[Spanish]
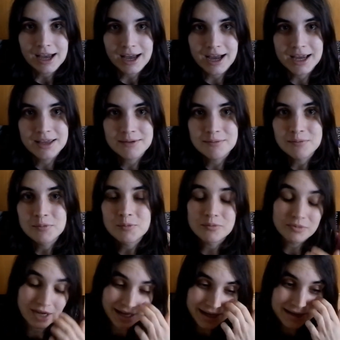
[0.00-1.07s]
hay
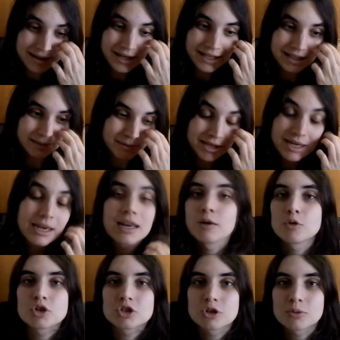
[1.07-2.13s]
gente que también le
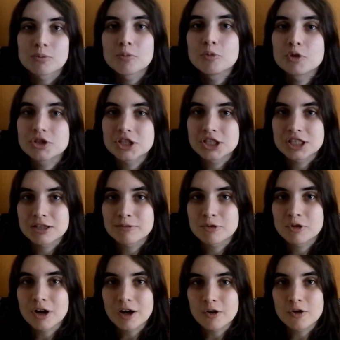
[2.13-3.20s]
gustó
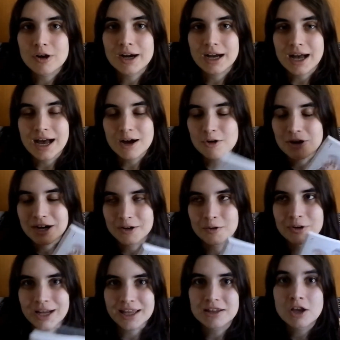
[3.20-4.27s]
muchísimo o a Oharu
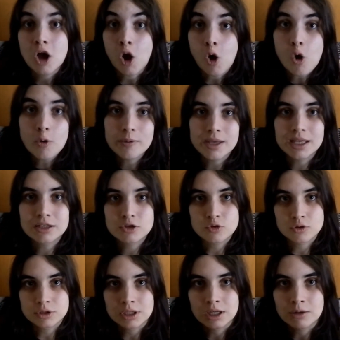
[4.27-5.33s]
Wright o bien
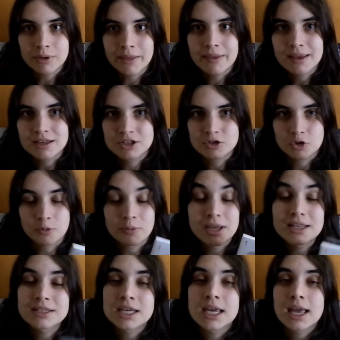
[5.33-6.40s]
su otra obra de
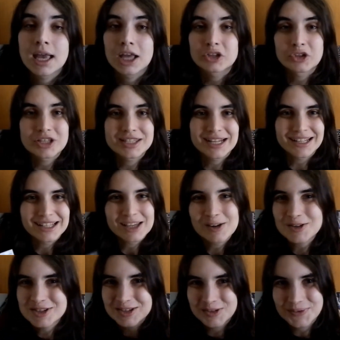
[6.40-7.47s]
Stropage. Entonces
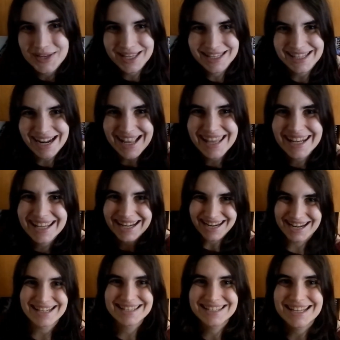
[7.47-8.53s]
tranquilos que les voy a traer
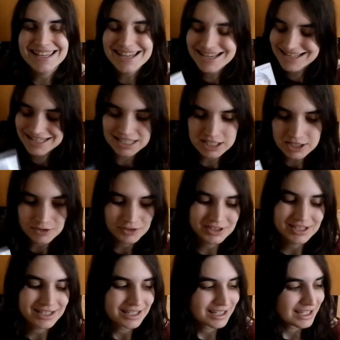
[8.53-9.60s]
reseña sí o sí.